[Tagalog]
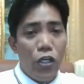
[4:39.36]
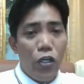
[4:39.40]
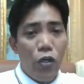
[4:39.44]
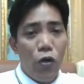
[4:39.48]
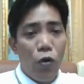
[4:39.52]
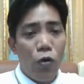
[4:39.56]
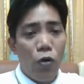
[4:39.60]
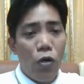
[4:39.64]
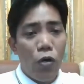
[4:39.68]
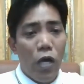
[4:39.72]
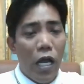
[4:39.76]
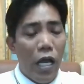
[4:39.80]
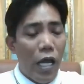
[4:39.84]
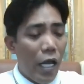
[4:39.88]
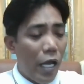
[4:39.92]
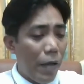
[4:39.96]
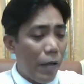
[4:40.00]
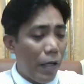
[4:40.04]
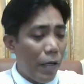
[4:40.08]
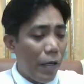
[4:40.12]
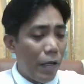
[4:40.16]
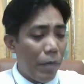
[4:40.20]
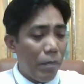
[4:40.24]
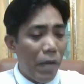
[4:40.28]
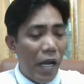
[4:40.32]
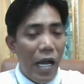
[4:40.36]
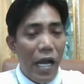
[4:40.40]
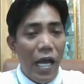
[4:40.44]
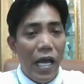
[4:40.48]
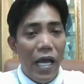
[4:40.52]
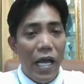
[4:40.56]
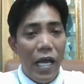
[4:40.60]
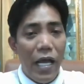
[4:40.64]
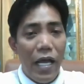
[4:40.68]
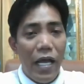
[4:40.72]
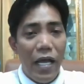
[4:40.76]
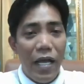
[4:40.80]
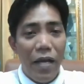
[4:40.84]
yung uh, mga,
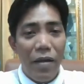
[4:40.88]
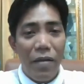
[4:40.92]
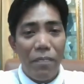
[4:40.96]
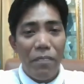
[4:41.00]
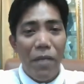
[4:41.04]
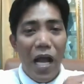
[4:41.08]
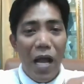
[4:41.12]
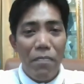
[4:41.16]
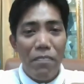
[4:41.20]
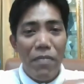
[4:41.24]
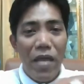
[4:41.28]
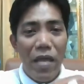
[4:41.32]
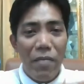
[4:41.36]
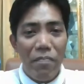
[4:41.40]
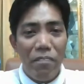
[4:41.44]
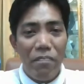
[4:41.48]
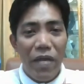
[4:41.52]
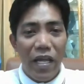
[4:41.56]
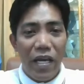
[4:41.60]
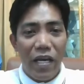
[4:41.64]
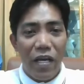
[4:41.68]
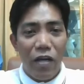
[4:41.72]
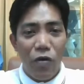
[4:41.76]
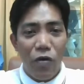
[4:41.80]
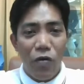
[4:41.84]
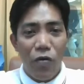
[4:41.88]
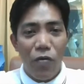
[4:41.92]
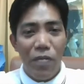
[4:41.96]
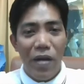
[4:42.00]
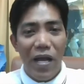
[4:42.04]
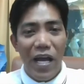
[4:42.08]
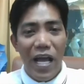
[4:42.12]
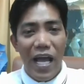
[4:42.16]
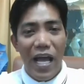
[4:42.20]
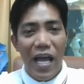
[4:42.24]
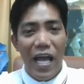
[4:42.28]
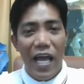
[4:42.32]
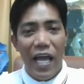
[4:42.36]
mga member ng
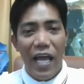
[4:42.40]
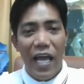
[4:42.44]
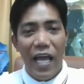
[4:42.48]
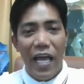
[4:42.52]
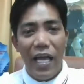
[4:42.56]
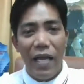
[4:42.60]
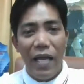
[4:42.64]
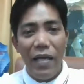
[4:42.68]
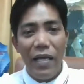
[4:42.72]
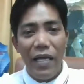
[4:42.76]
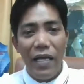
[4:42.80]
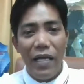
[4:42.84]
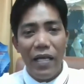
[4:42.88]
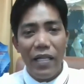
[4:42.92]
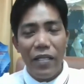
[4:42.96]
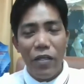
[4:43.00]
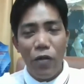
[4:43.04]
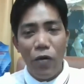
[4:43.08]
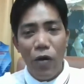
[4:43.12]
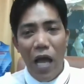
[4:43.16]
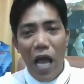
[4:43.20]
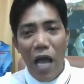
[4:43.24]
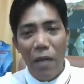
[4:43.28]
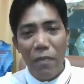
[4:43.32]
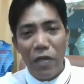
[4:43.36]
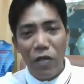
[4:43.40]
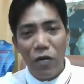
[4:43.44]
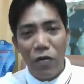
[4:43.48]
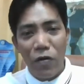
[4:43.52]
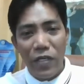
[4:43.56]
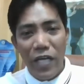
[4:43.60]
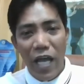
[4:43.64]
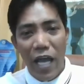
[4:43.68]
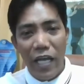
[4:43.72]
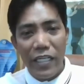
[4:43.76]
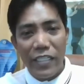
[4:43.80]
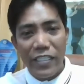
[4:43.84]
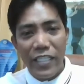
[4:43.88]
mga ng aming
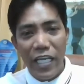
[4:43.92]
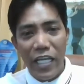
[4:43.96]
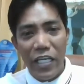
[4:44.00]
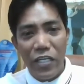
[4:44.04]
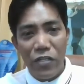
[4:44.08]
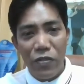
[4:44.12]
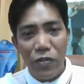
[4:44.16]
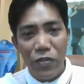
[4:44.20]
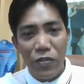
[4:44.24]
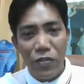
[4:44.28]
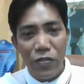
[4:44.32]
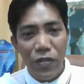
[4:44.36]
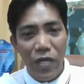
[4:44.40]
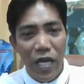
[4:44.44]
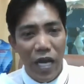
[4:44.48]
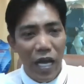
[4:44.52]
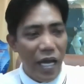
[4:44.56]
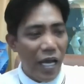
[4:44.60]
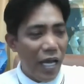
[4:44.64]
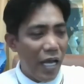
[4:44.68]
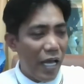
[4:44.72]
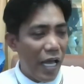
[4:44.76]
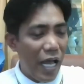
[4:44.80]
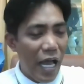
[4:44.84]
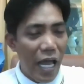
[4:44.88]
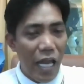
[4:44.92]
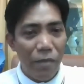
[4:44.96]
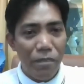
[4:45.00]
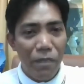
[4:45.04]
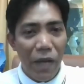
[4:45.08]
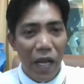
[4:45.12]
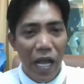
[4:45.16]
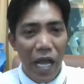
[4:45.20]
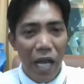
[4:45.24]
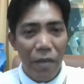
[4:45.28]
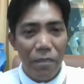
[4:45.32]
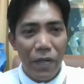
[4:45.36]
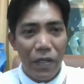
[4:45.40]
organization, yung uh,
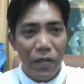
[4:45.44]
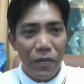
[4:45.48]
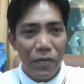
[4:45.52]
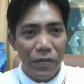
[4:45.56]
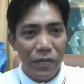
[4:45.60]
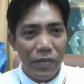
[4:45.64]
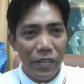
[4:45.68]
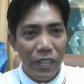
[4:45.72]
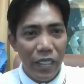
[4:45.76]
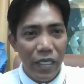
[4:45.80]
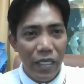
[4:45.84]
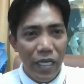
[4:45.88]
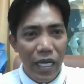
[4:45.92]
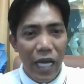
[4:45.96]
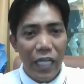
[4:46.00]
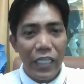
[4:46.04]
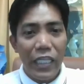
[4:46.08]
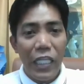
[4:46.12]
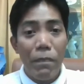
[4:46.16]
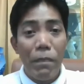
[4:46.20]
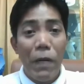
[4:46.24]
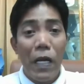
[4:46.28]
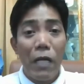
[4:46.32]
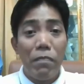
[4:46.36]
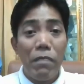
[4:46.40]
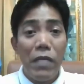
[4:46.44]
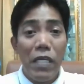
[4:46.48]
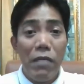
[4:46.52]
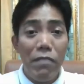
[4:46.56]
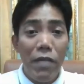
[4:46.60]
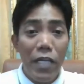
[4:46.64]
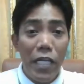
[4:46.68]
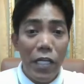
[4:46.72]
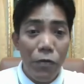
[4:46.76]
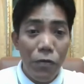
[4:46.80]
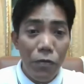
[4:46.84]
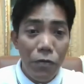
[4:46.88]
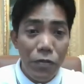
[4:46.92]
Alpha Kappa, at
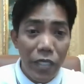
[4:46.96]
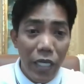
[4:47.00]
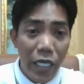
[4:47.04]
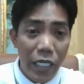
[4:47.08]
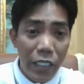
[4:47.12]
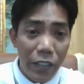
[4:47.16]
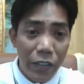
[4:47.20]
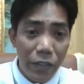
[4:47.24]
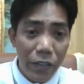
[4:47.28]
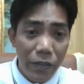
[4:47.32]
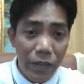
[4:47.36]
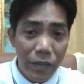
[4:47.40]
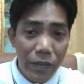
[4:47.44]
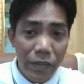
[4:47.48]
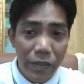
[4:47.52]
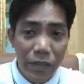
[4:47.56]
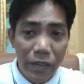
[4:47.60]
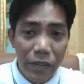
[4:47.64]
ipagbibili ho niya ito.